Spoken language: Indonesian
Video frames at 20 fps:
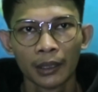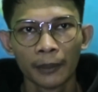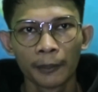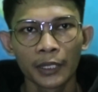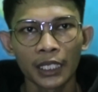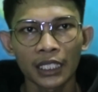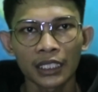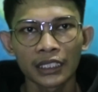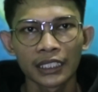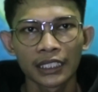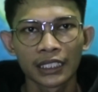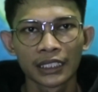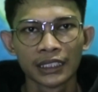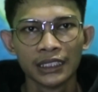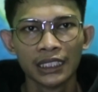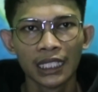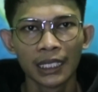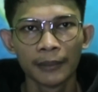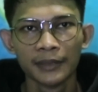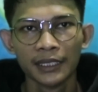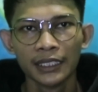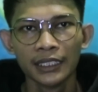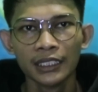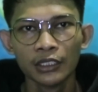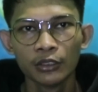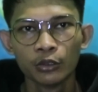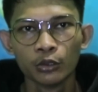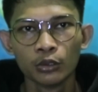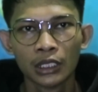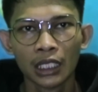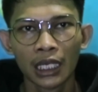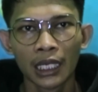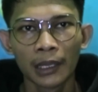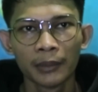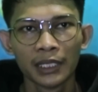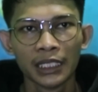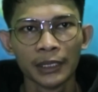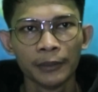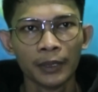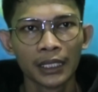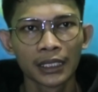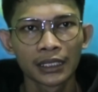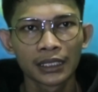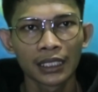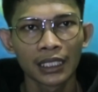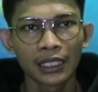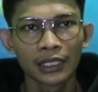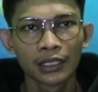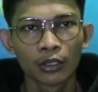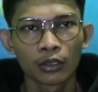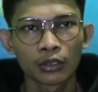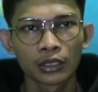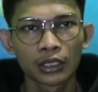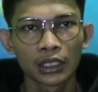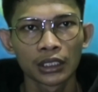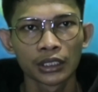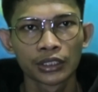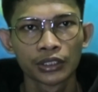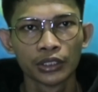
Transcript: Praktek kejam ini juga melibatkan Dr.